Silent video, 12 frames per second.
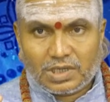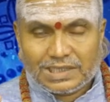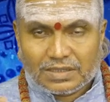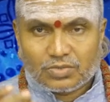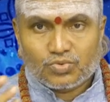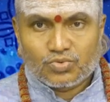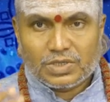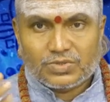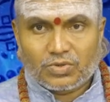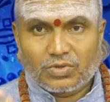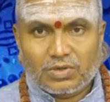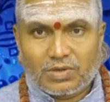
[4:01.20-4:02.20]
అందరూ
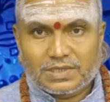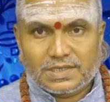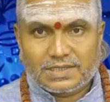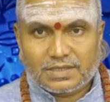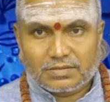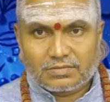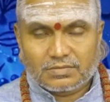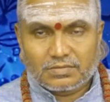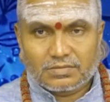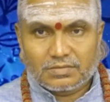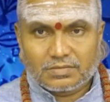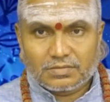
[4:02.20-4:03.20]
చూసేసుకోవడం అలవాటు చేశారు
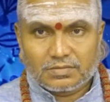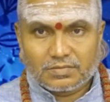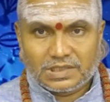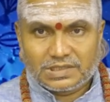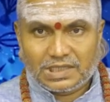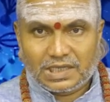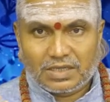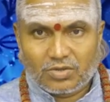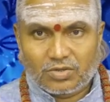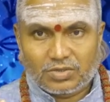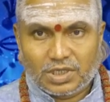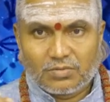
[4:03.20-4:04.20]

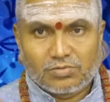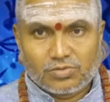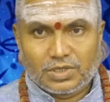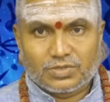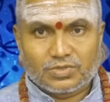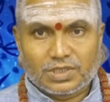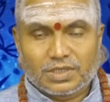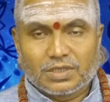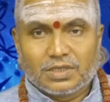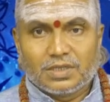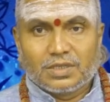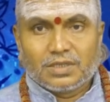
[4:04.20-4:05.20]
పంచాంగంలో టేబుల్ చూసేసుకుని
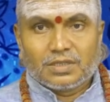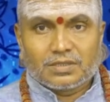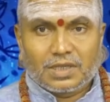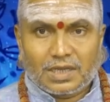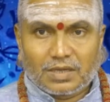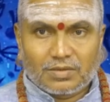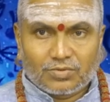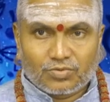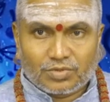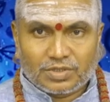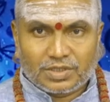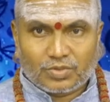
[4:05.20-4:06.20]
తారాబలం
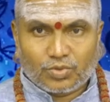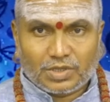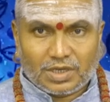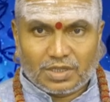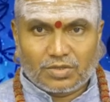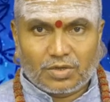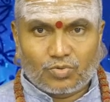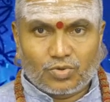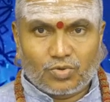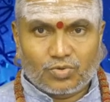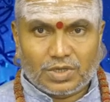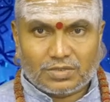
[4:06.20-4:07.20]
గురించి కుదరలేదు
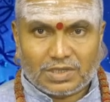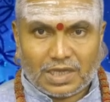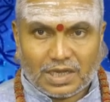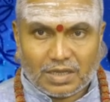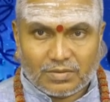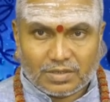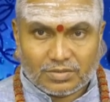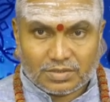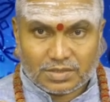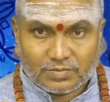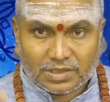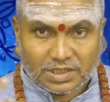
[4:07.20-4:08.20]
అనుకుంటూ ఉంటారు తారాబలంతో
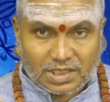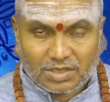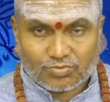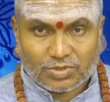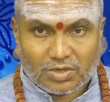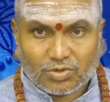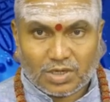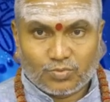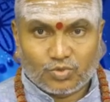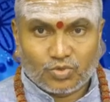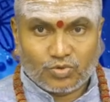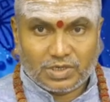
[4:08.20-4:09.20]
సంబంధం లేకుండా కూడా
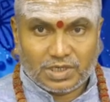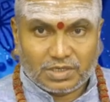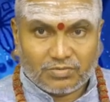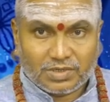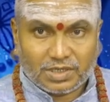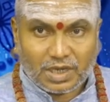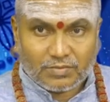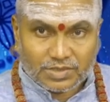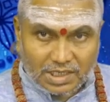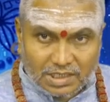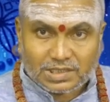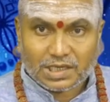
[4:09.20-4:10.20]
ముందుకు వెళ్ళేటువంటి
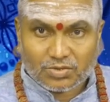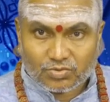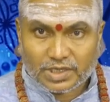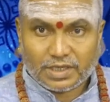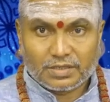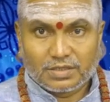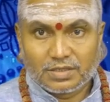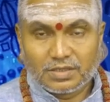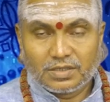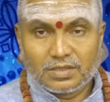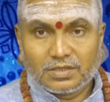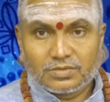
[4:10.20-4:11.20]
అంశాలు చాలా ఉన్నాయి
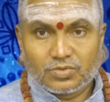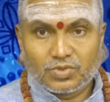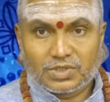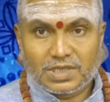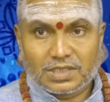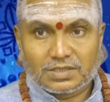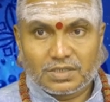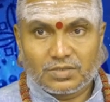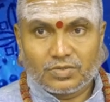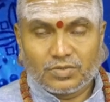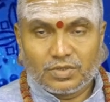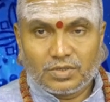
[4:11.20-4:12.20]
జ్యోతిష్ శాస్త్రంలో